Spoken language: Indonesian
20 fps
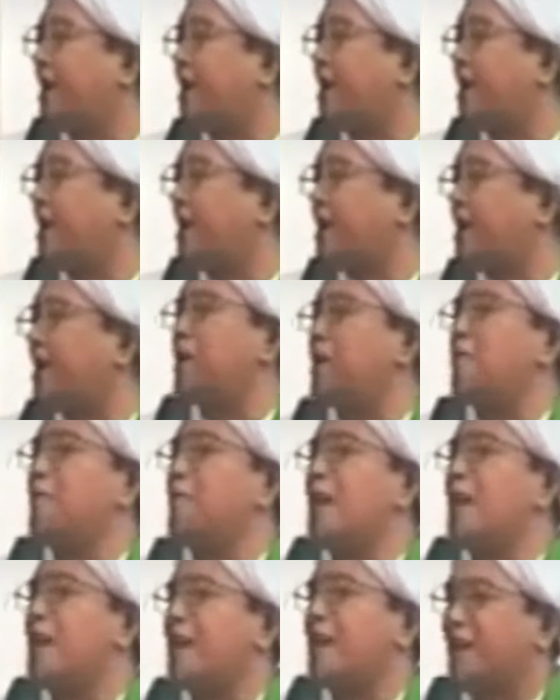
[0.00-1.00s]

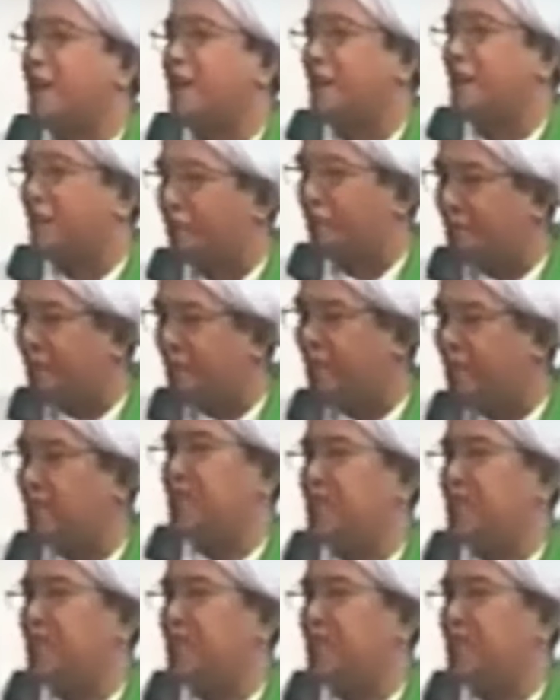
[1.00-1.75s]
Dimanapun